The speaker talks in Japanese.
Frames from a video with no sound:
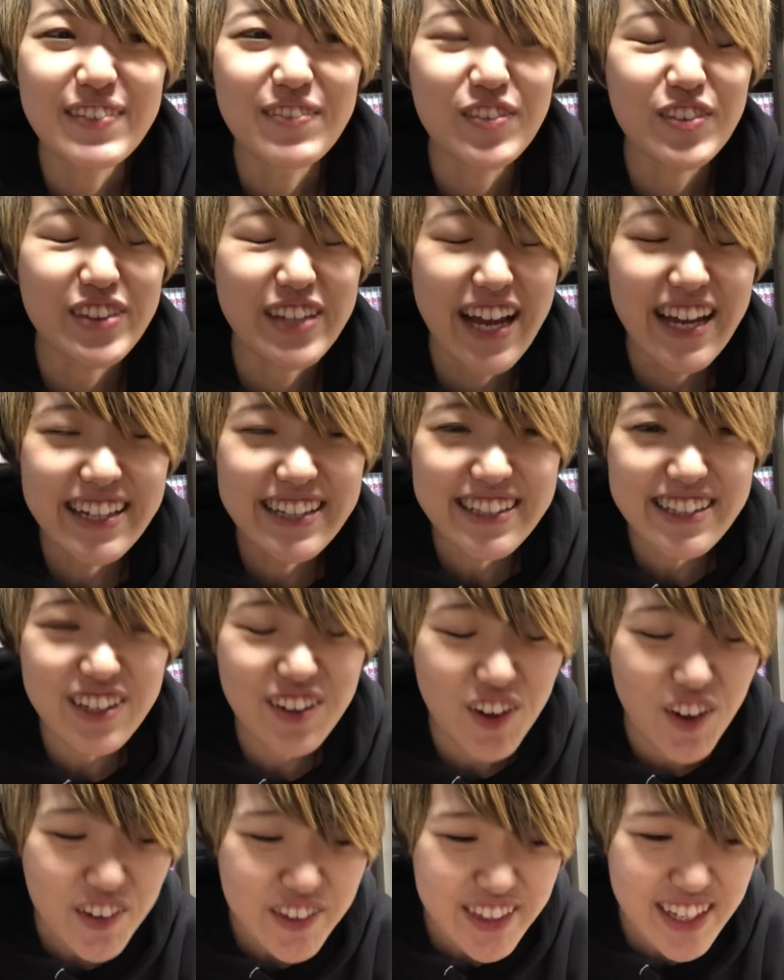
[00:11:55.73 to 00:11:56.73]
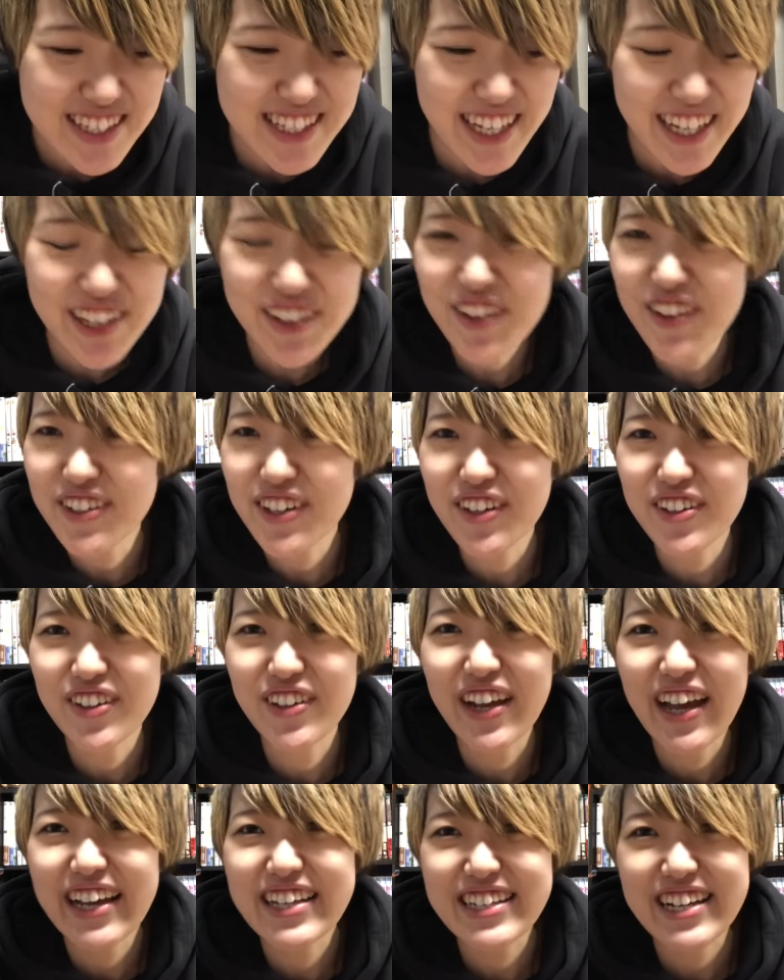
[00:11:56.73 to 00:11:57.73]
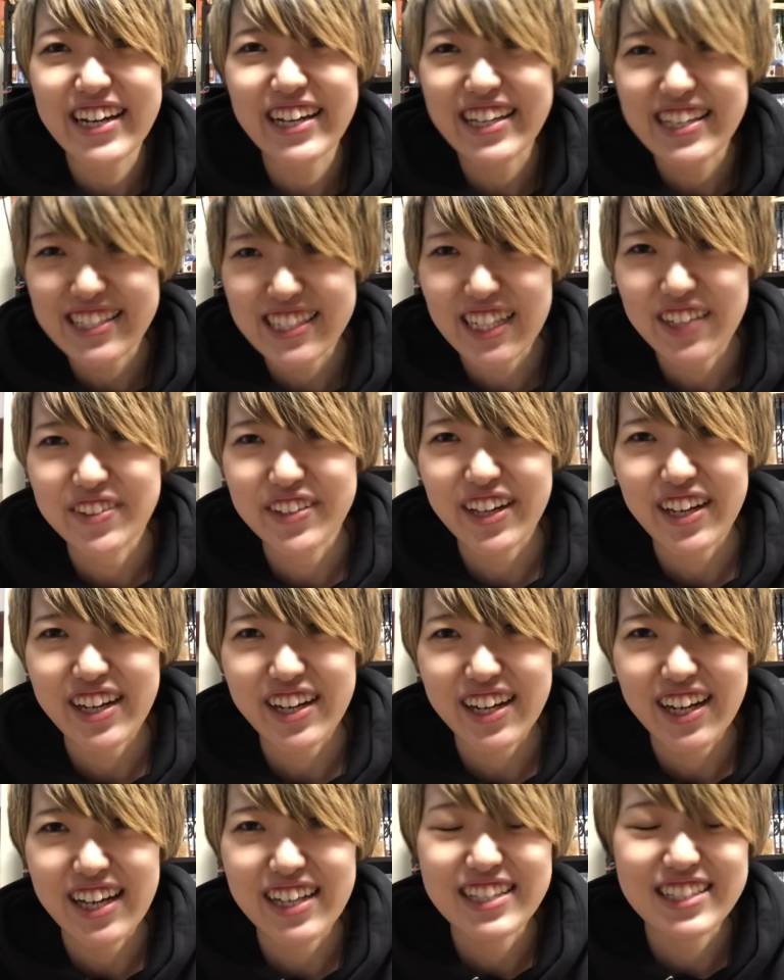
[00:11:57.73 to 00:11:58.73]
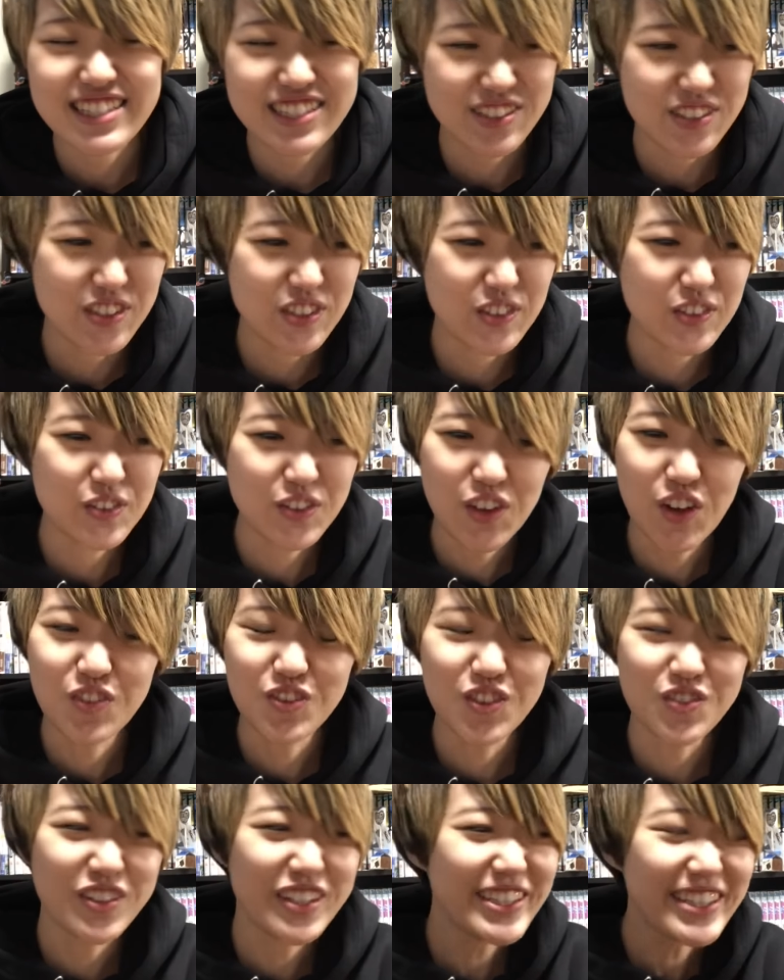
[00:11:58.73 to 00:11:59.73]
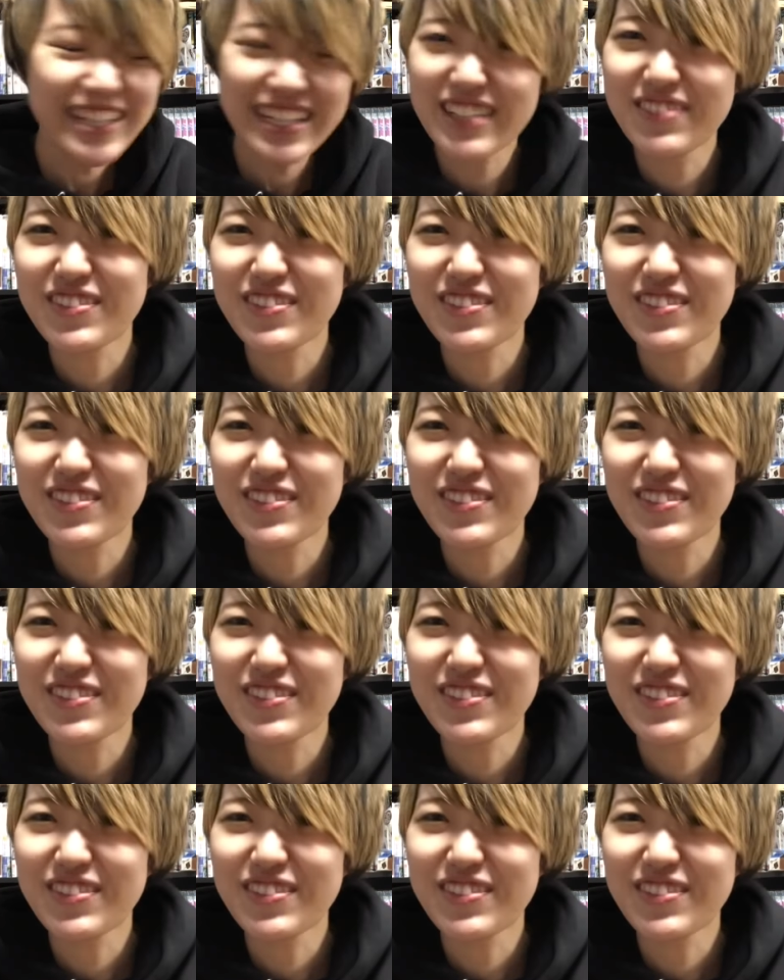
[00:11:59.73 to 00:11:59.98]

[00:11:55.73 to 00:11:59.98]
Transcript: もうなんこんな最高なものないじゃないですかみたいな感じをもうみんな